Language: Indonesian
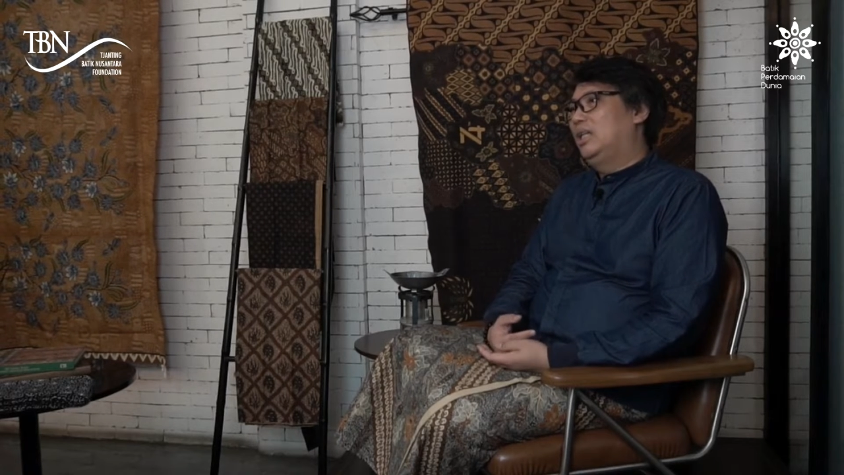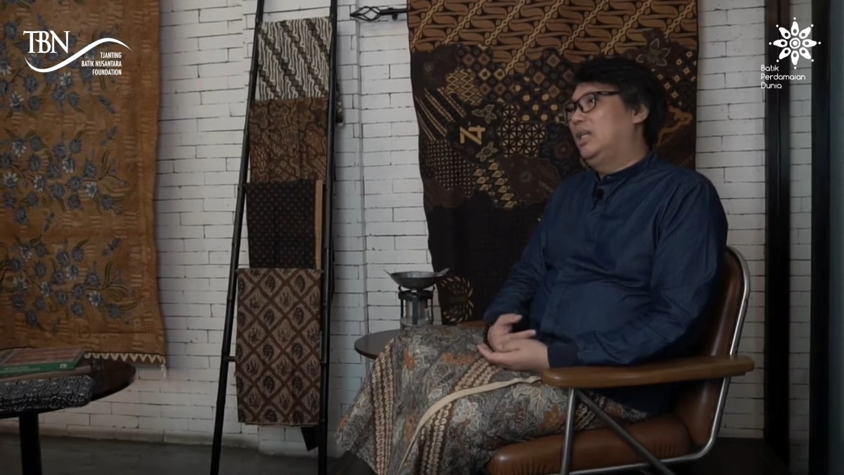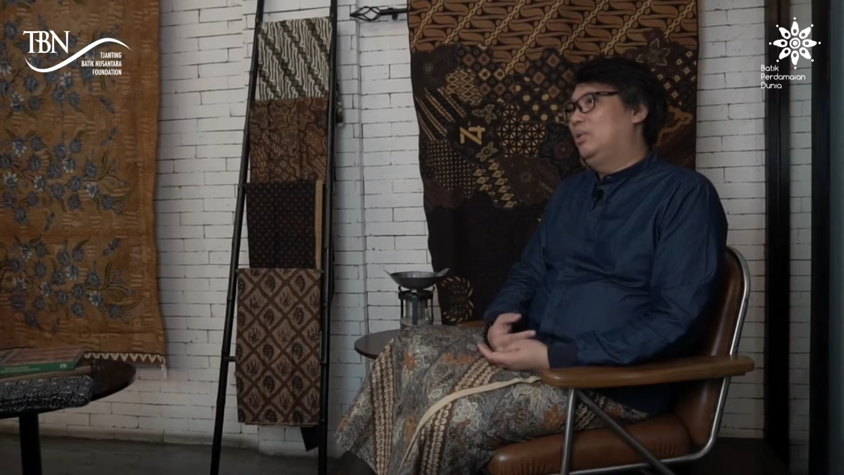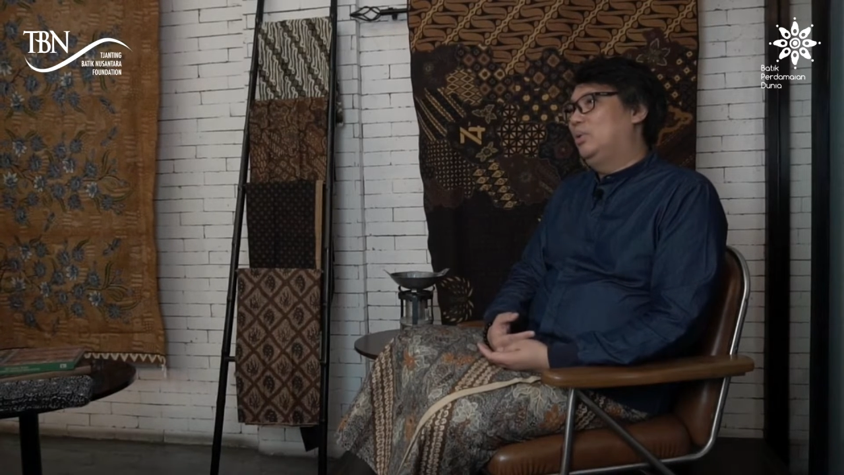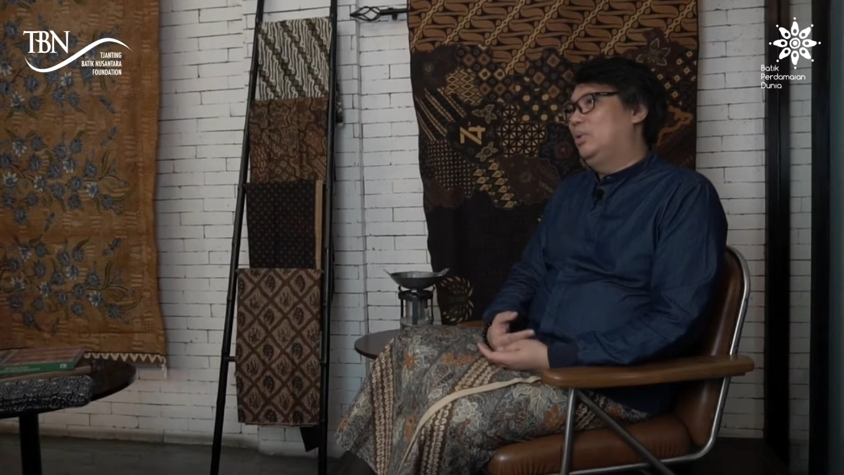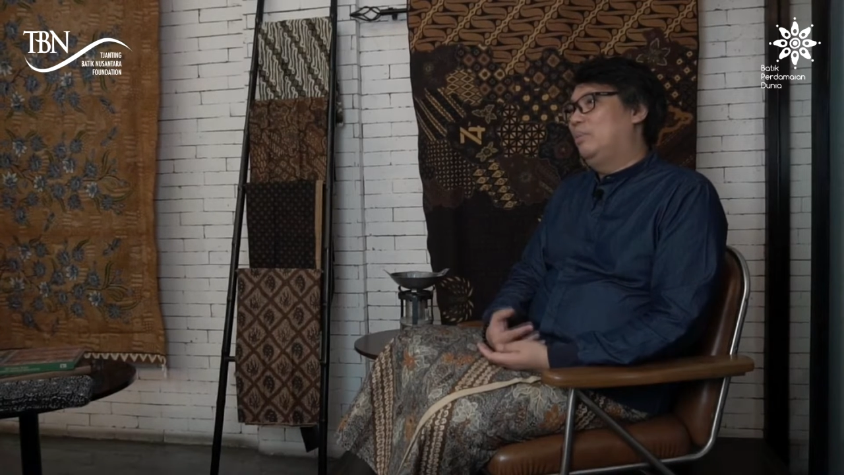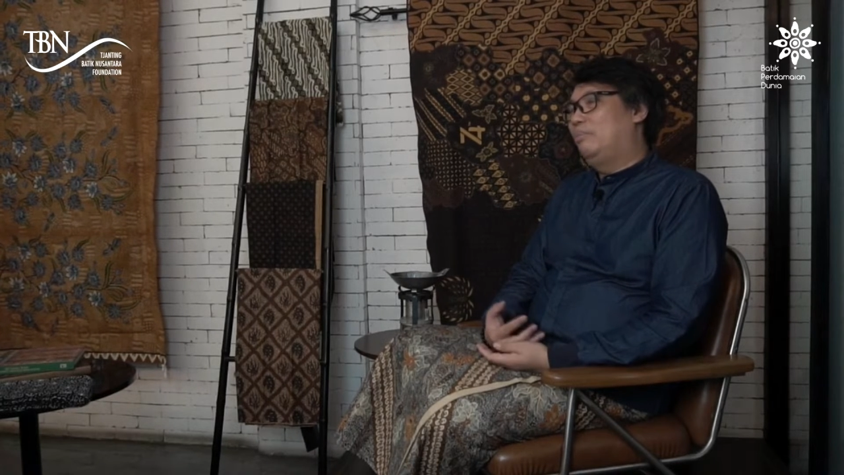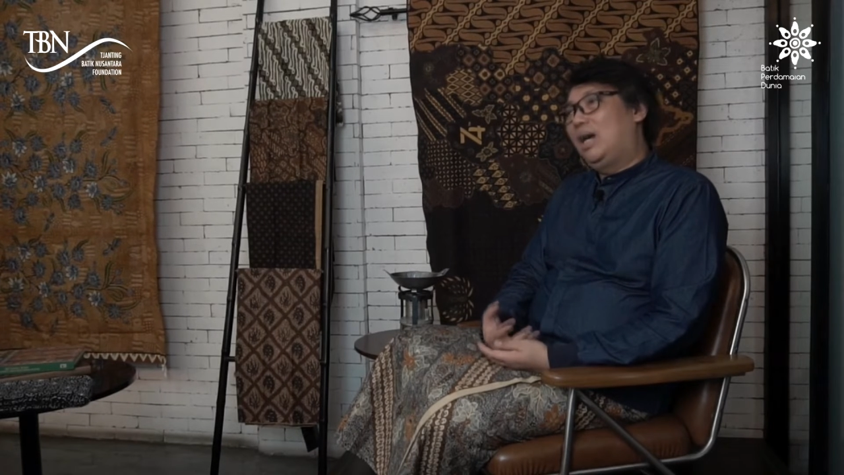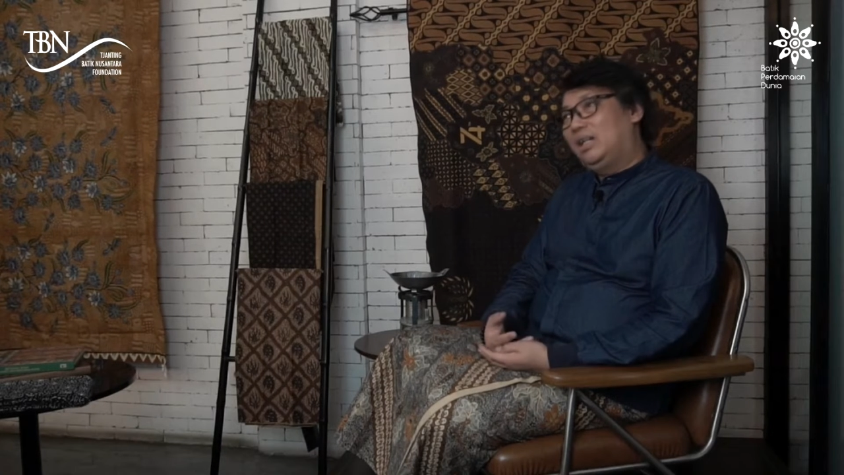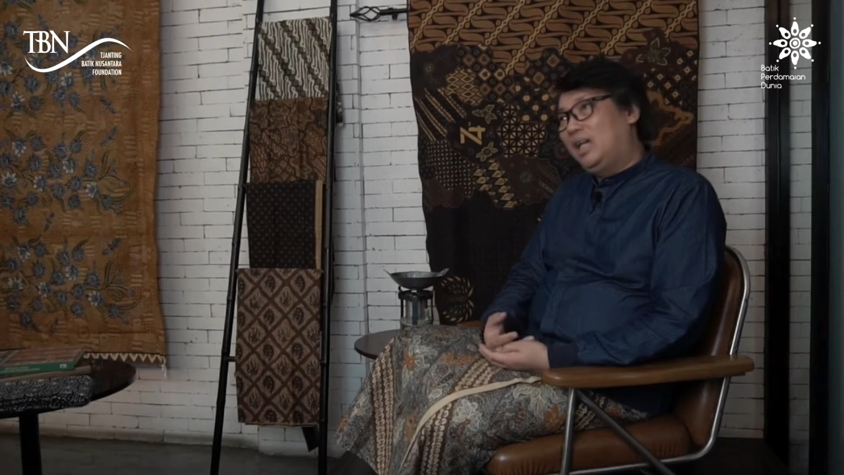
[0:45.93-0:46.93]
lalu
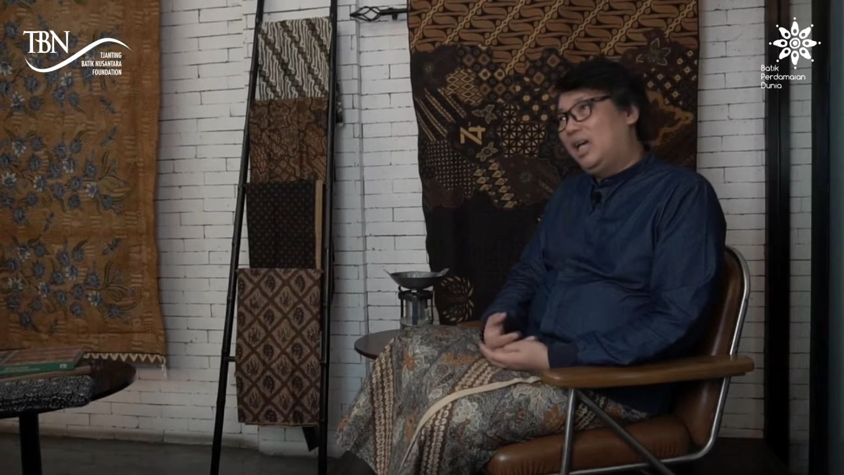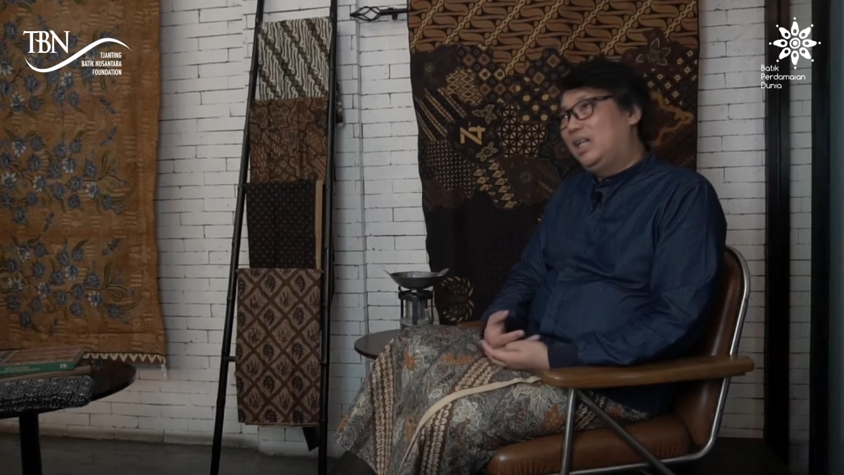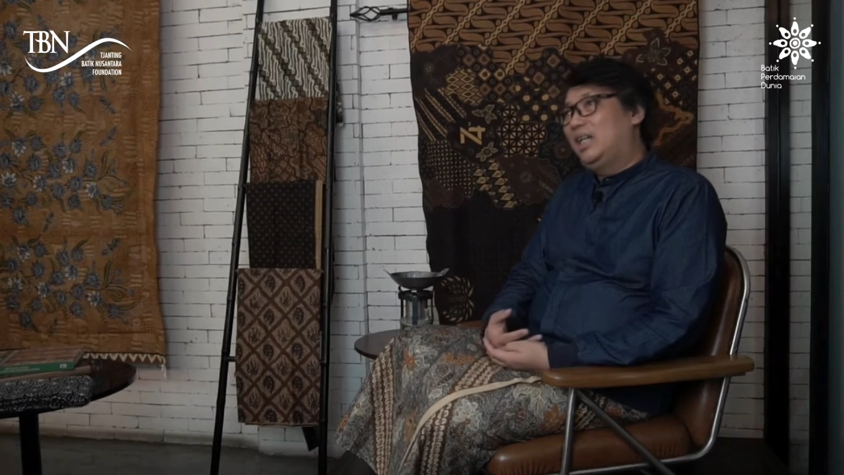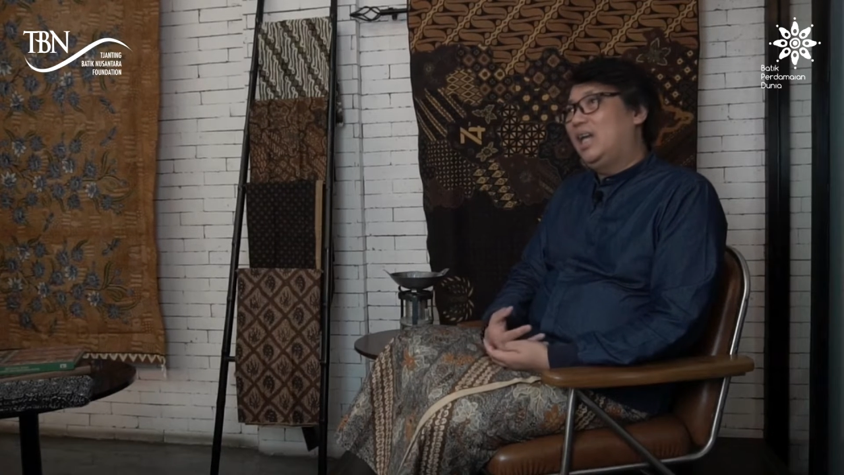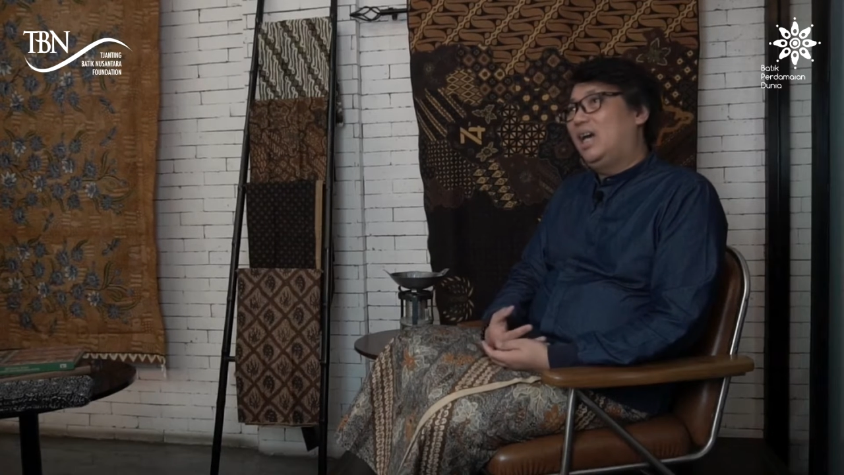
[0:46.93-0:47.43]
makna dan